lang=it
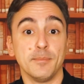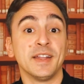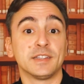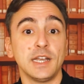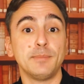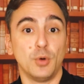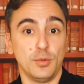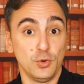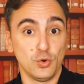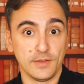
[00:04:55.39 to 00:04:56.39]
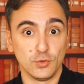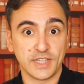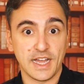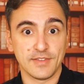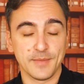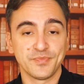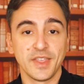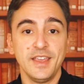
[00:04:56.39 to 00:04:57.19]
mentre il popolo le votava.